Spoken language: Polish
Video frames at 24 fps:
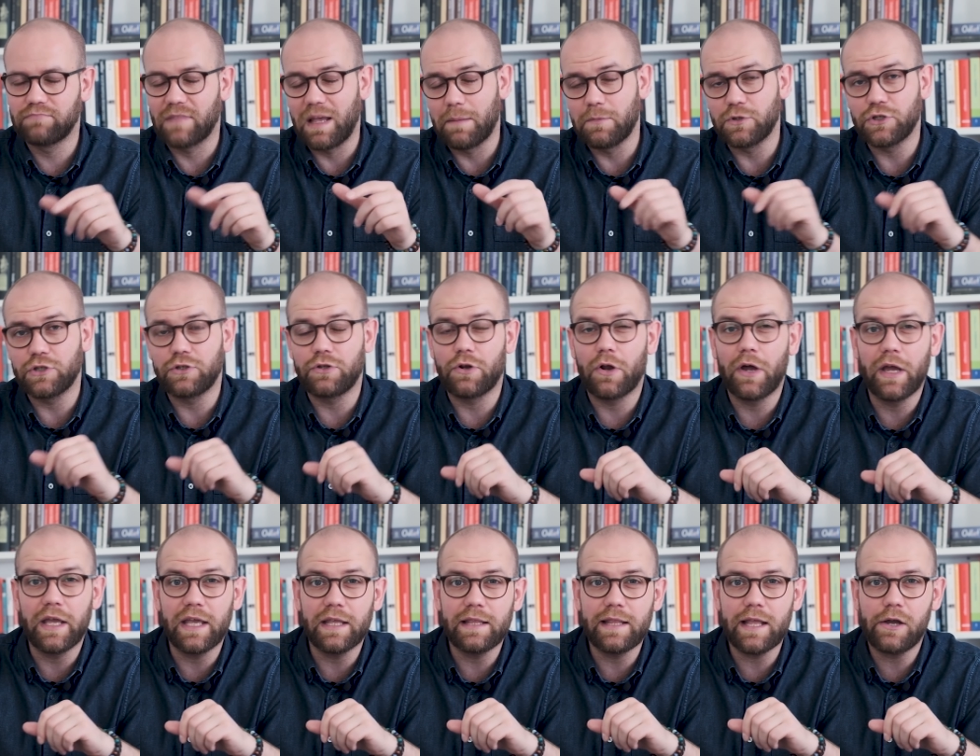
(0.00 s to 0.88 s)
A może
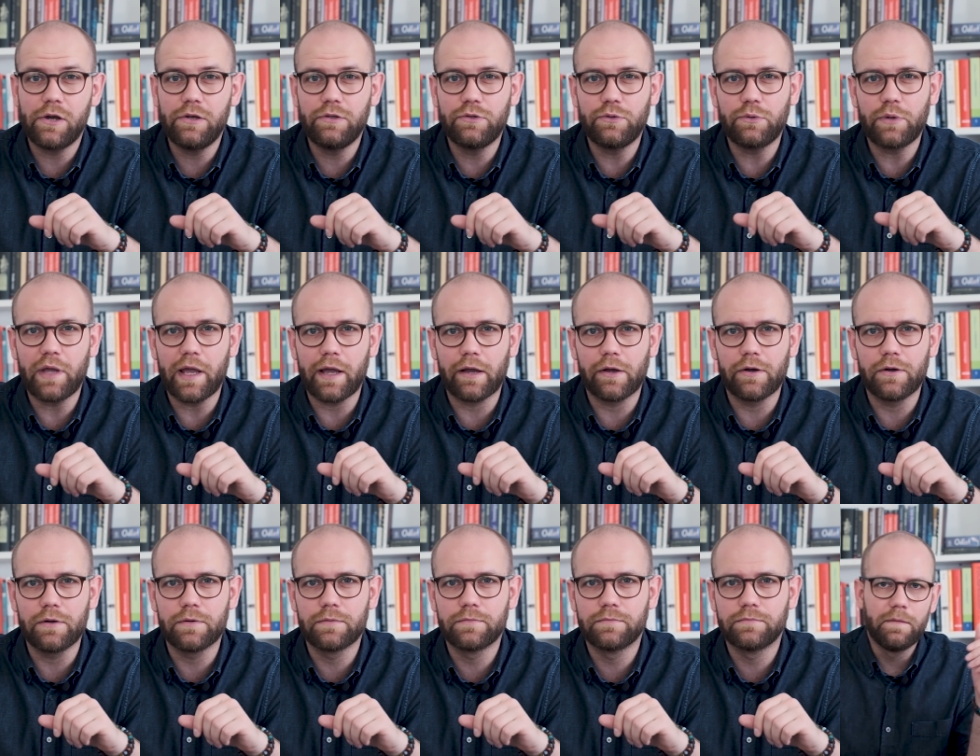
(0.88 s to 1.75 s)
trochę jednego i
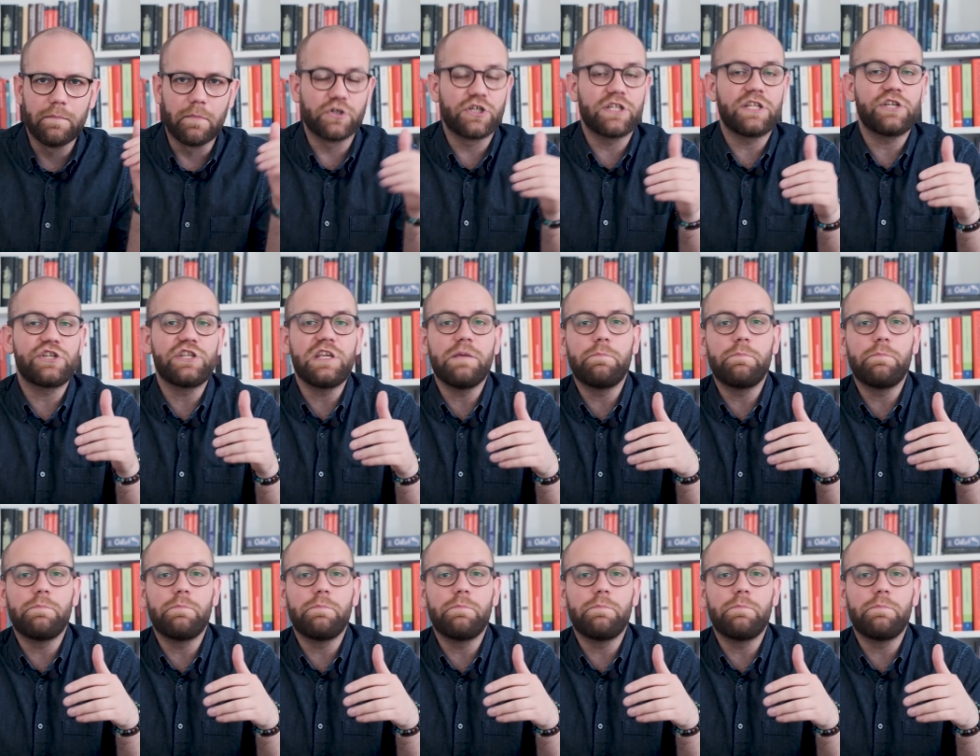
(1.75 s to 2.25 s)
drugiego? Może też